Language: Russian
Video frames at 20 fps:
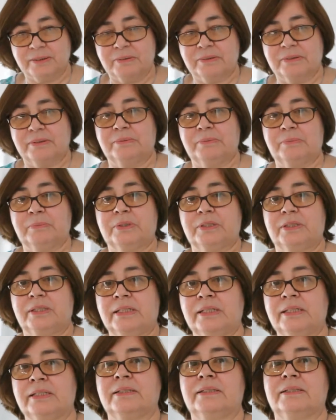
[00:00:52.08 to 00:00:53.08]

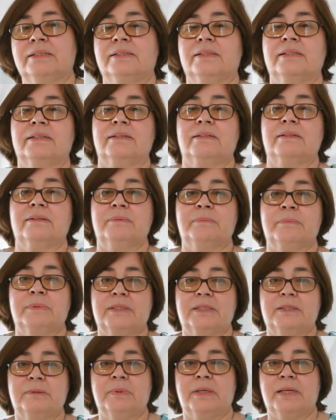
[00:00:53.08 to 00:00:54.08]
была э,
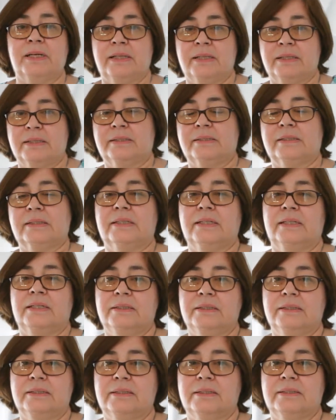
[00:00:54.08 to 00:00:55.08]
максимально
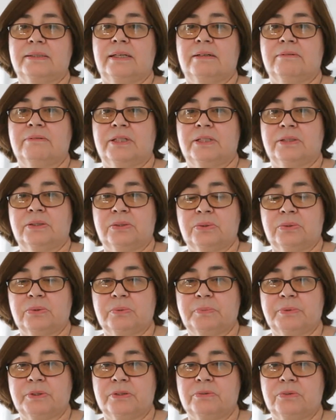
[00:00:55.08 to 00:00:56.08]
сохранить реставрацию,
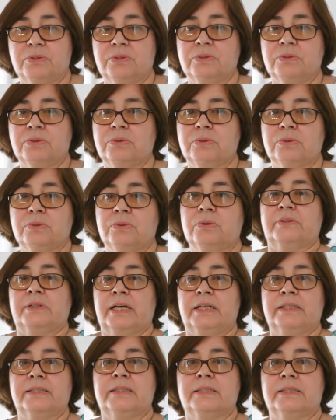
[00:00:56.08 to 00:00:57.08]
произведенную в
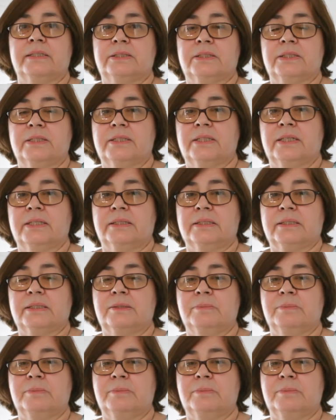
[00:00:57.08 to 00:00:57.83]
конце 60-х,